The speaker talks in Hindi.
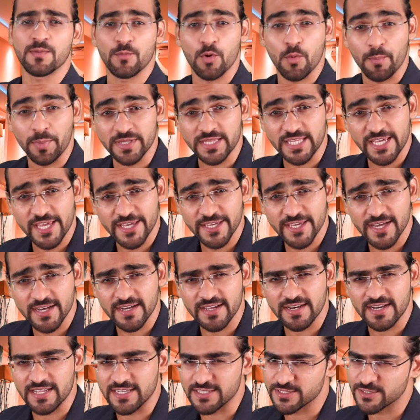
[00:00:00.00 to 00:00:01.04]
में आपको पता ही क्या
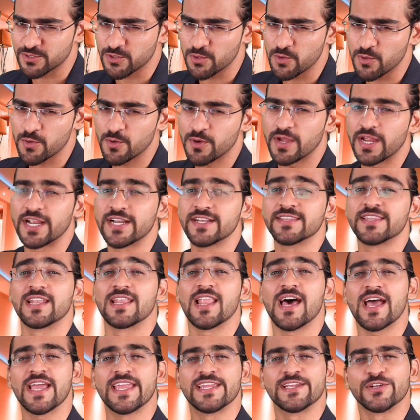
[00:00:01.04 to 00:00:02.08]
करना है सो हिट द
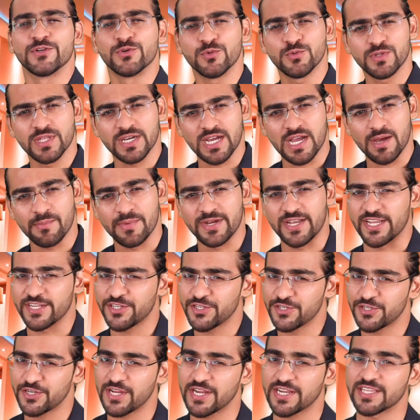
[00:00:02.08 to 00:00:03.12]
लाइक डू द कमेंट एंड
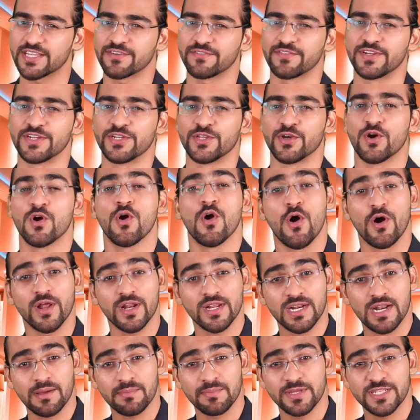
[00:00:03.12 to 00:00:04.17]
शेयर द वीडियो और
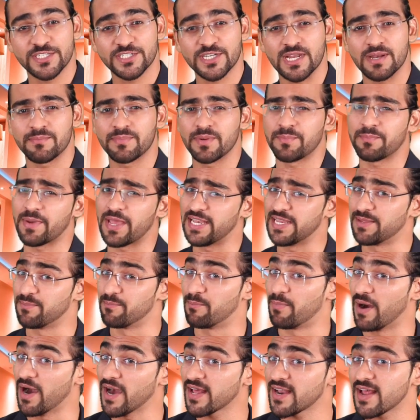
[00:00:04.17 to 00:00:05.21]
अगर आप मेरे चैनल पर पहली
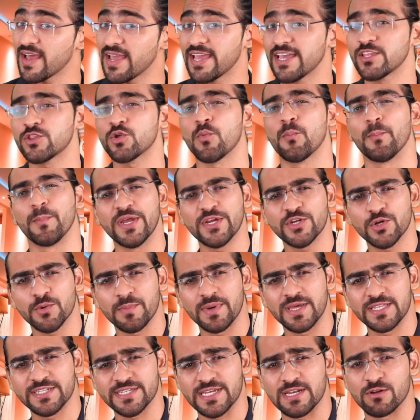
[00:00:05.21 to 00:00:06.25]
बार आए हैं तो हमेशा
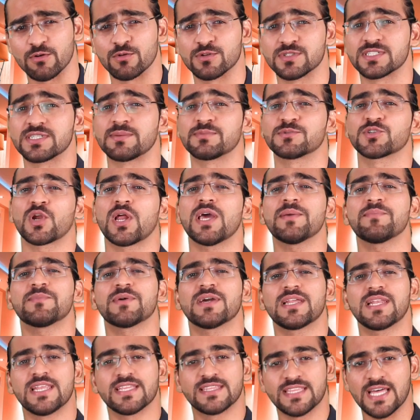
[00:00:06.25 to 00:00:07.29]
मेरे चैनल को सब्सक्राइब
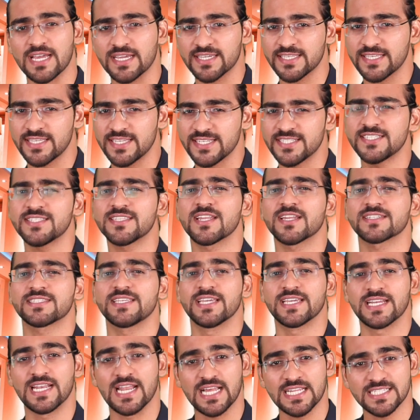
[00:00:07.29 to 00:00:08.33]
कर लें ताकि इसी तरह
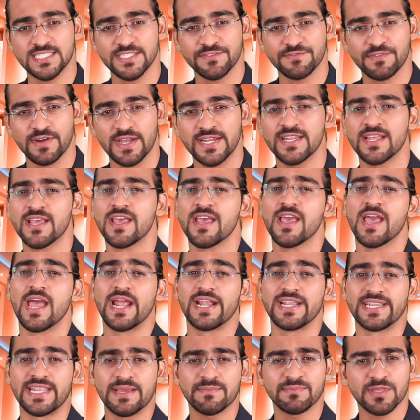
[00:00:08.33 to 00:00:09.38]
की क्लासीफाइड
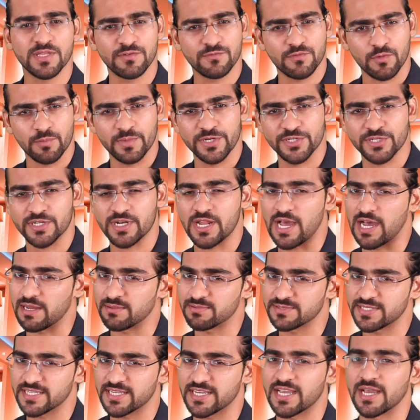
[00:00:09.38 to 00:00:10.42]
एंड डेप्थ इन्फॉर्मेशन
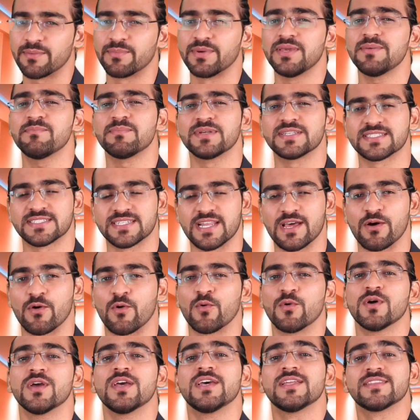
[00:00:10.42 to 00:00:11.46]
आपसे कभी मिस ना हो
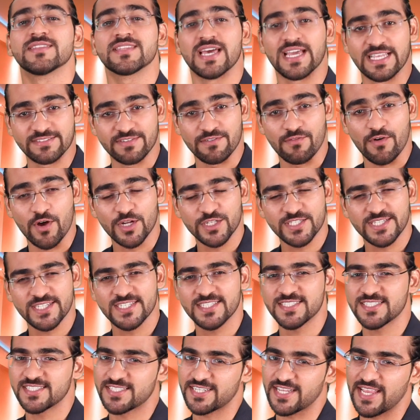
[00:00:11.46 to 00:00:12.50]
थैंक्स फॉर
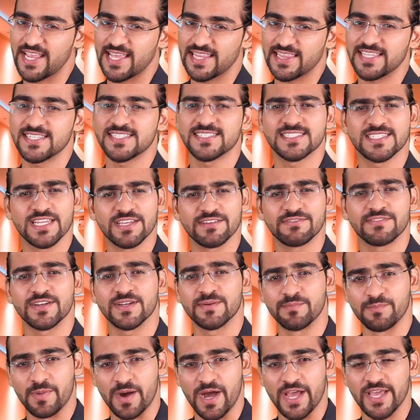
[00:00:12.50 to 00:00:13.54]
वॉचिंग स्टे हेल्दी स्टे
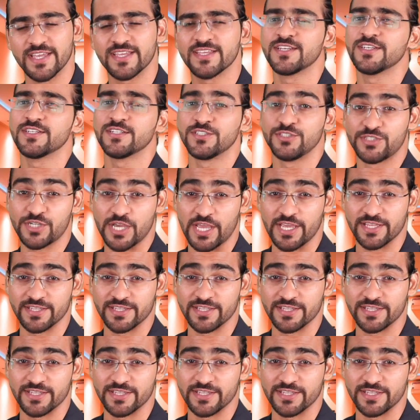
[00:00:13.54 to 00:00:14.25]
फिट बाय जय